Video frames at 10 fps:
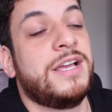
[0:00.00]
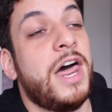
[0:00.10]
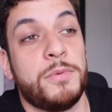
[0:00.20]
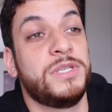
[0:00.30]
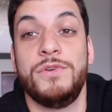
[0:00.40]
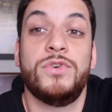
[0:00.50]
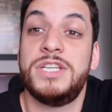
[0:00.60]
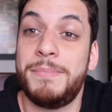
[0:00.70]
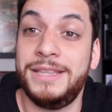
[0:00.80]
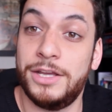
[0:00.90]
Claro, porque se
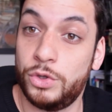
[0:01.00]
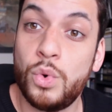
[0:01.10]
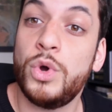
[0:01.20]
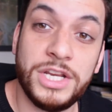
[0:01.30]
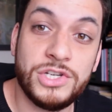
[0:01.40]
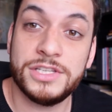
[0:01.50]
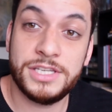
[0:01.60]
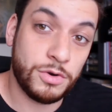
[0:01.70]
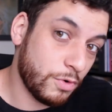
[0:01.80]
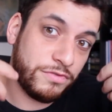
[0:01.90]
fosse a bandeira do Corinthians,
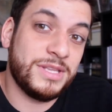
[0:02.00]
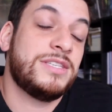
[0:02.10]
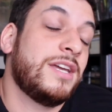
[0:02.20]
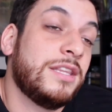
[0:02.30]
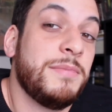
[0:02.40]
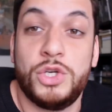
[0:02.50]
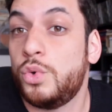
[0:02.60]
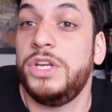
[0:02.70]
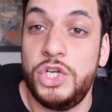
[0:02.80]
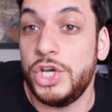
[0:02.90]
seria um movimento secretamente
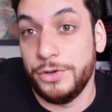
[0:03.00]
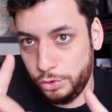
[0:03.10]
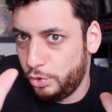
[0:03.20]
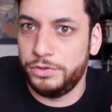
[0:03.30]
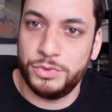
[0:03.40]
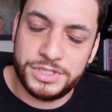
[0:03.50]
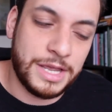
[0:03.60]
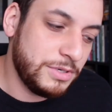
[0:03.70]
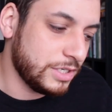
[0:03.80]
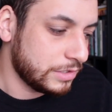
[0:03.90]
corintiano, todo mundo
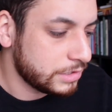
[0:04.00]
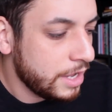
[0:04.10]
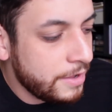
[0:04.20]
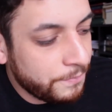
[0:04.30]
sabe disso